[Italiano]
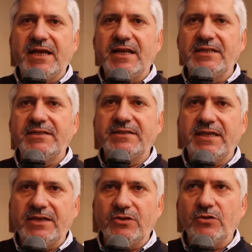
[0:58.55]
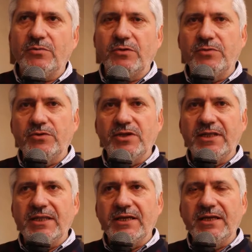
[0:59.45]
all'interno proprio
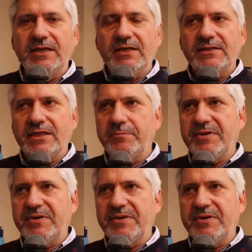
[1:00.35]
del, del